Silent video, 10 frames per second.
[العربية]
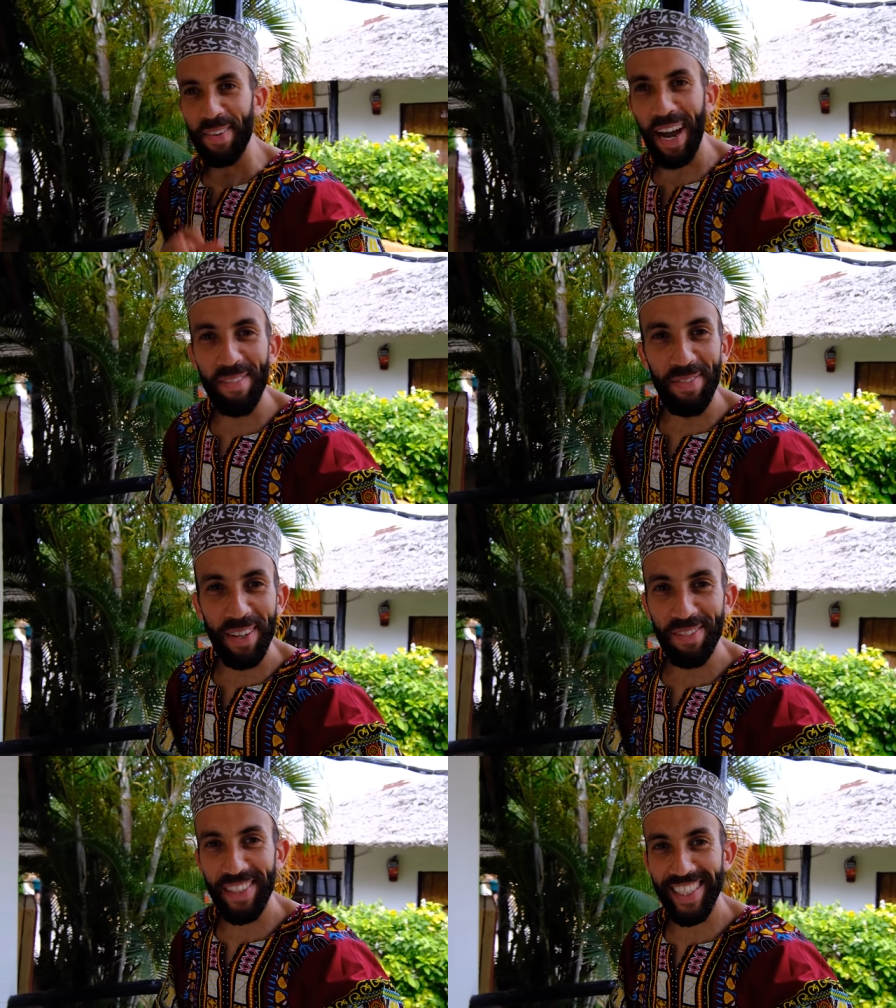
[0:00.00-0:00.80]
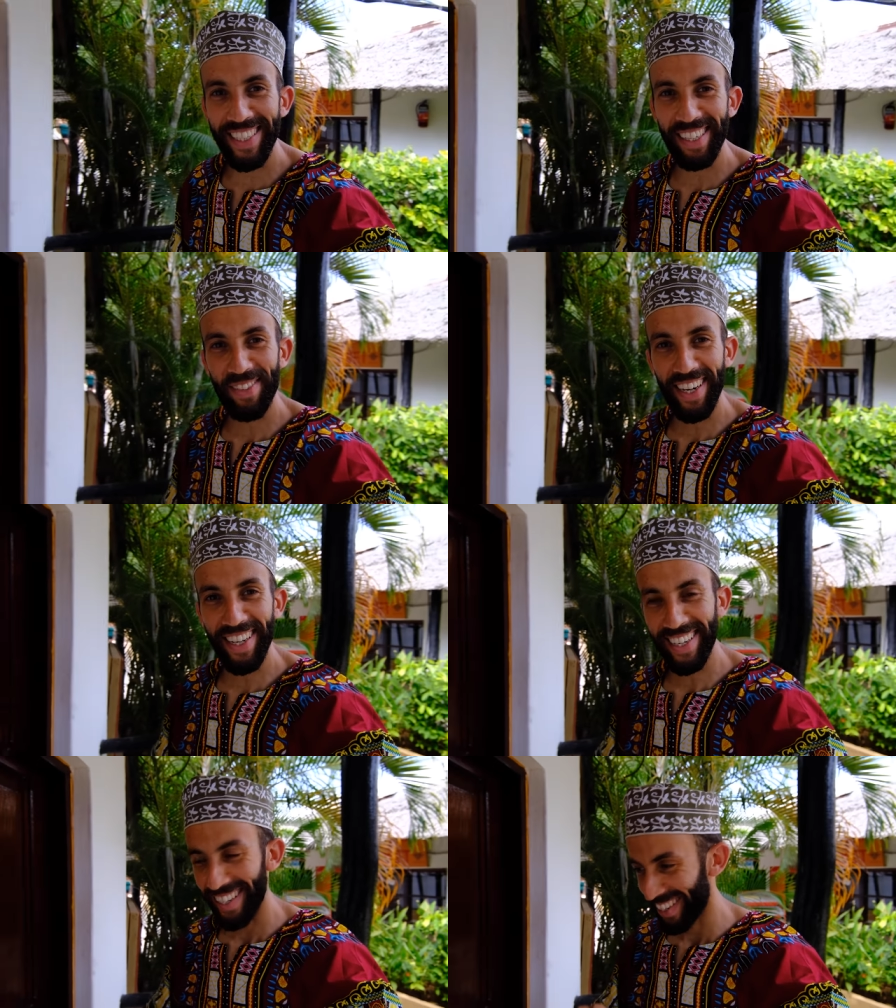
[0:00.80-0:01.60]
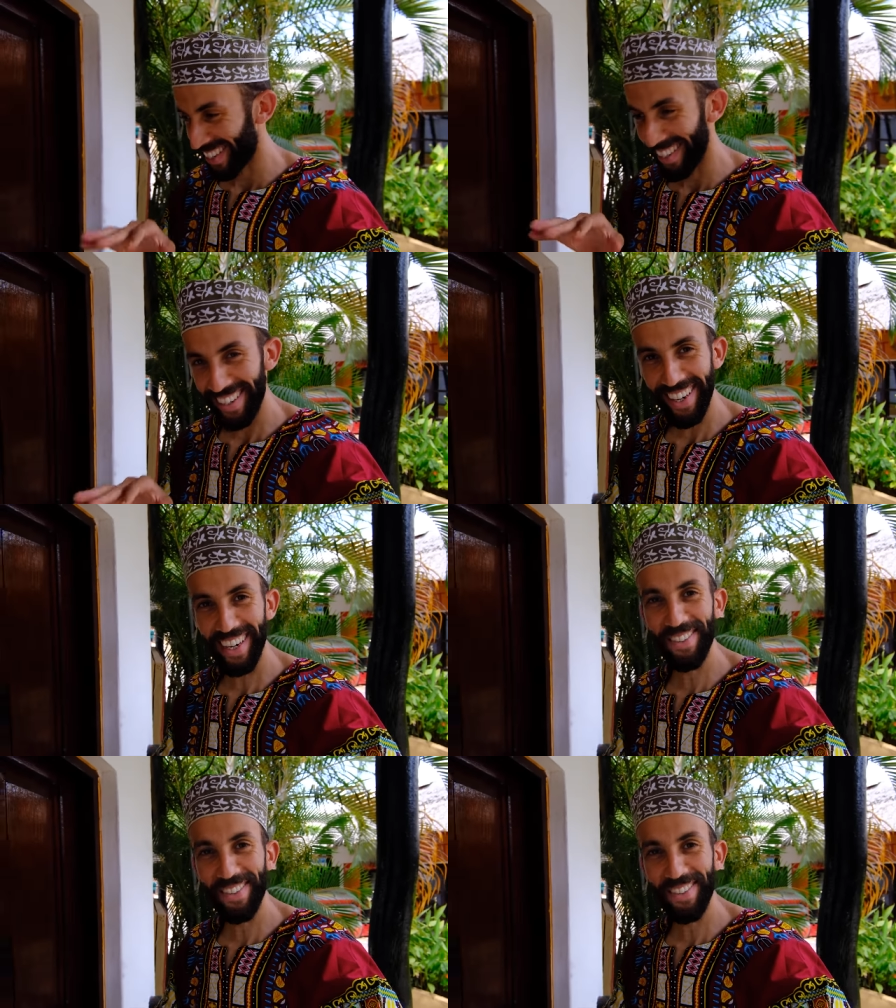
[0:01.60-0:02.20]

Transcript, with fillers: مرحبا بكم في زنزبار راح